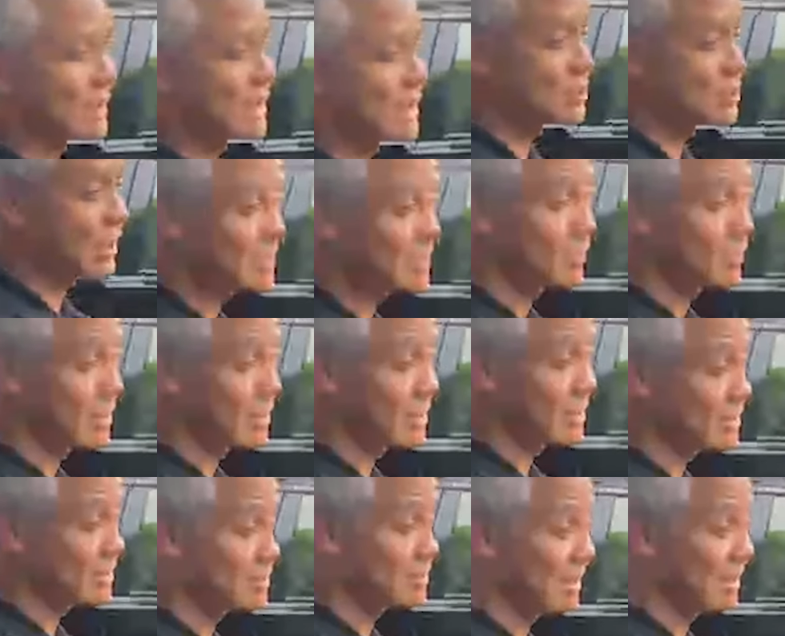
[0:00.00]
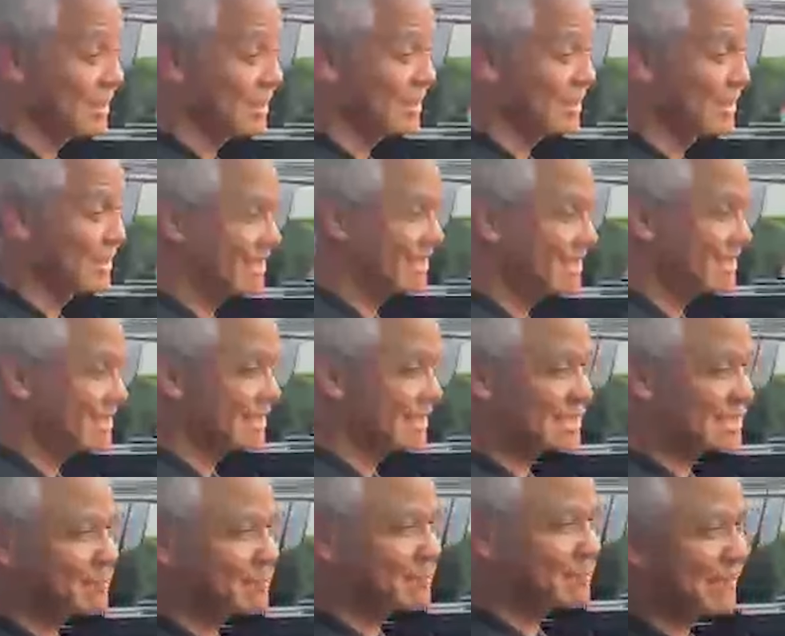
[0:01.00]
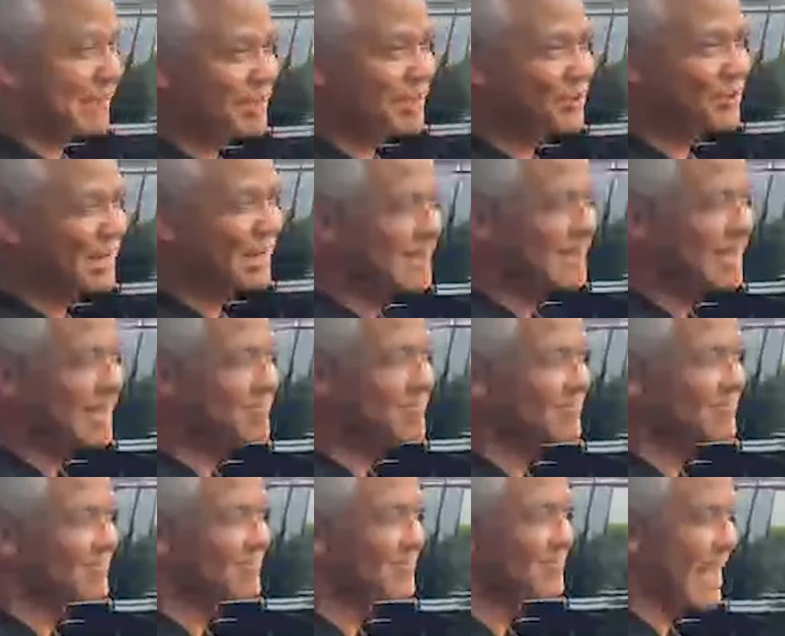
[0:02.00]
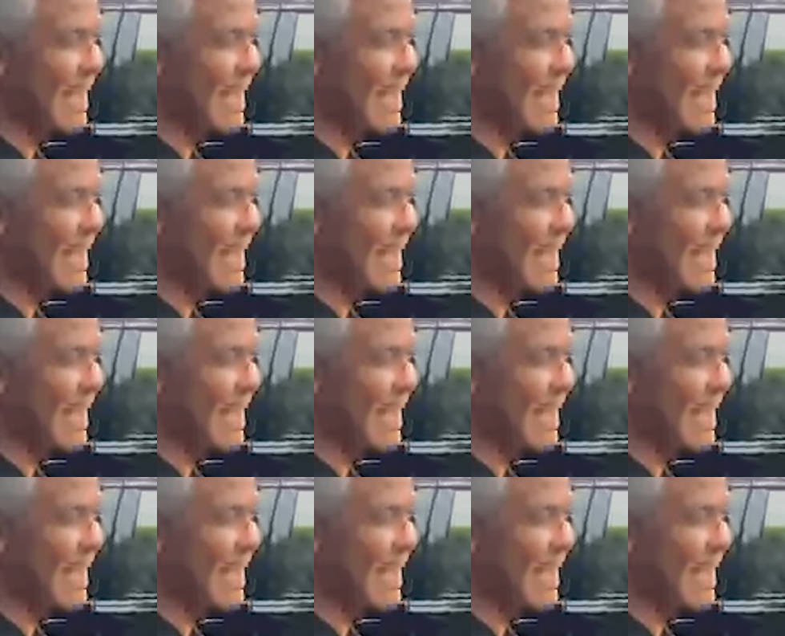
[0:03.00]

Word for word: bisa naskah akademisnya itu